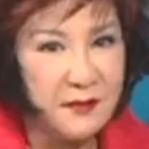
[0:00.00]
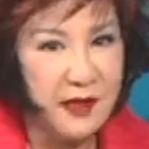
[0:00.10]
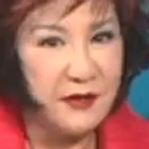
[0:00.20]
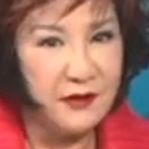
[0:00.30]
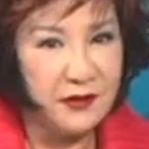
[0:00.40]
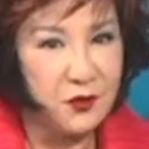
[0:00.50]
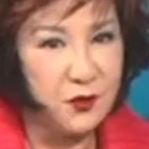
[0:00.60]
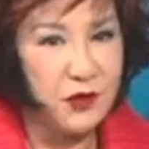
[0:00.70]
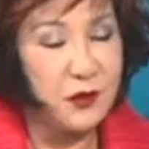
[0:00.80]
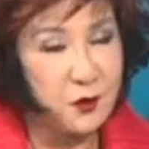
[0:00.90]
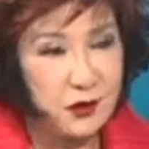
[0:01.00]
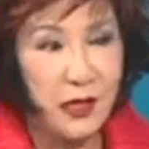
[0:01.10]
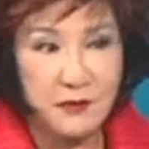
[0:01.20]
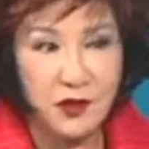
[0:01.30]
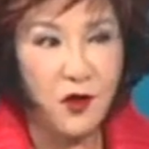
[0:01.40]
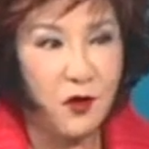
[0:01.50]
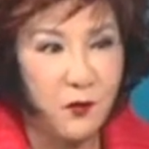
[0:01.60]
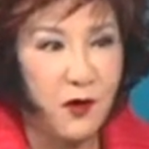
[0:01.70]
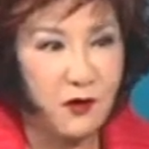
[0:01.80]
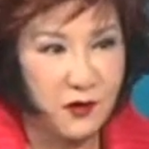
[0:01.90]
个 parents 需要做他们的 co
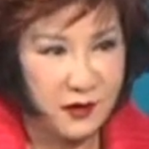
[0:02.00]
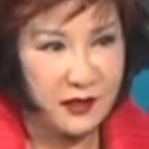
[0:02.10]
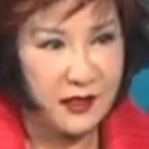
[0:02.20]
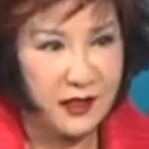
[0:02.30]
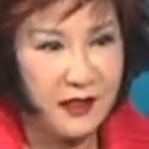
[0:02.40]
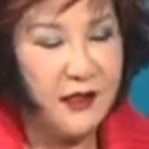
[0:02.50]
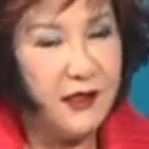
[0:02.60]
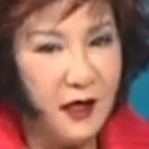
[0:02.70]
borrower 了。嗯。